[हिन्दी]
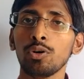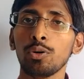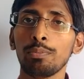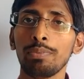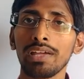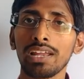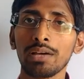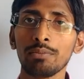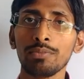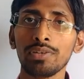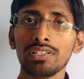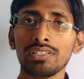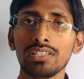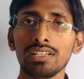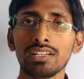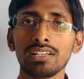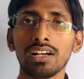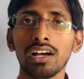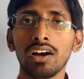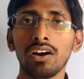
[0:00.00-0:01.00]
ओपेरा
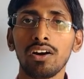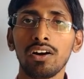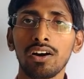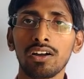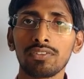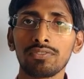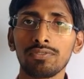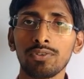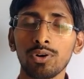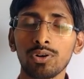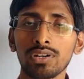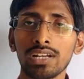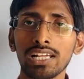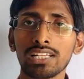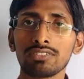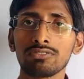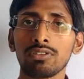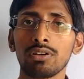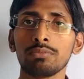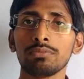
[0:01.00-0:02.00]
म्यूजिक और फोक
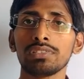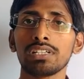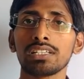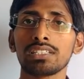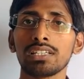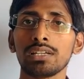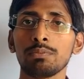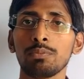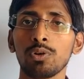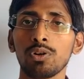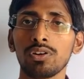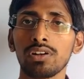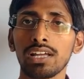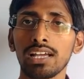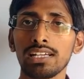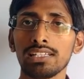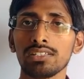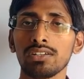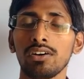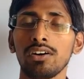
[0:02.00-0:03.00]
डांस फॉर्म जैसे
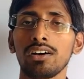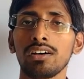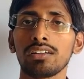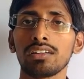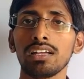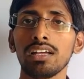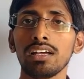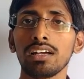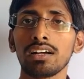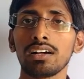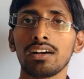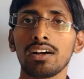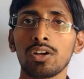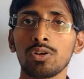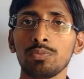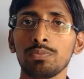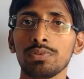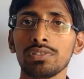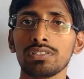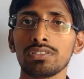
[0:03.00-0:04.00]
पोलोनाइज और
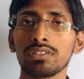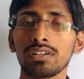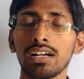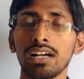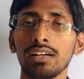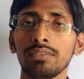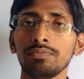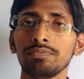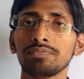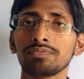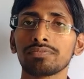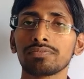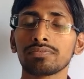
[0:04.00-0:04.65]
कारुपेंसिका